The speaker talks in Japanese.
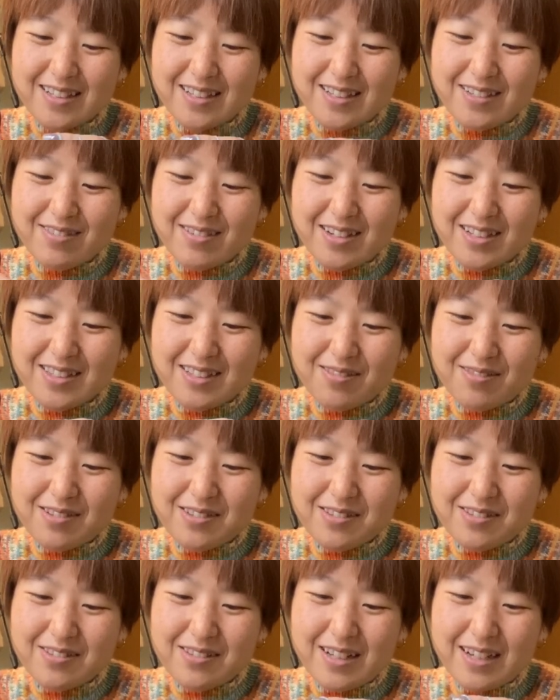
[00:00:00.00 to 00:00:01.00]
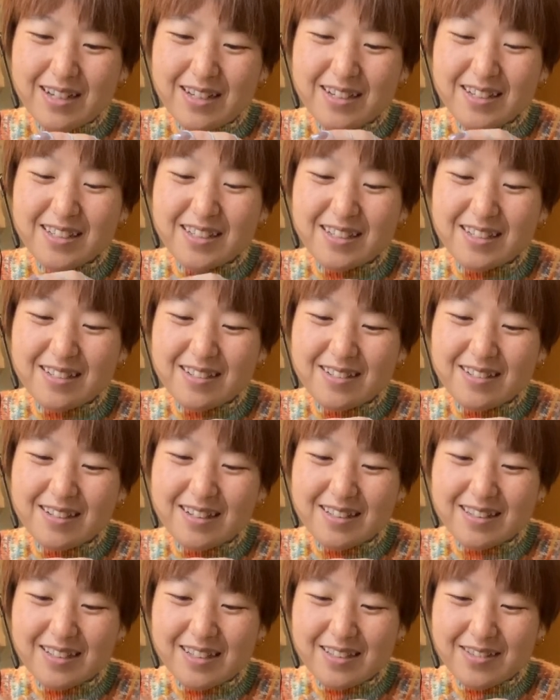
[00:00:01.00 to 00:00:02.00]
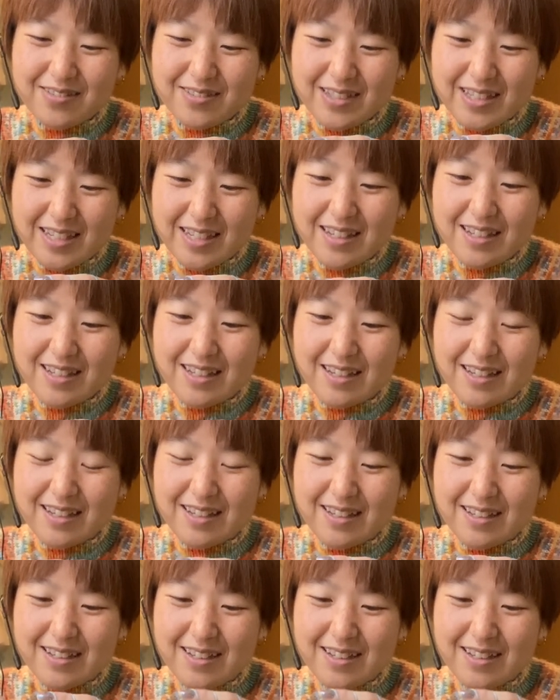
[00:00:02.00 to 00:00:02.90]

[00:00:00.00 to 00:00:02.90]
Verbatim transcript: 言われたことないかったのに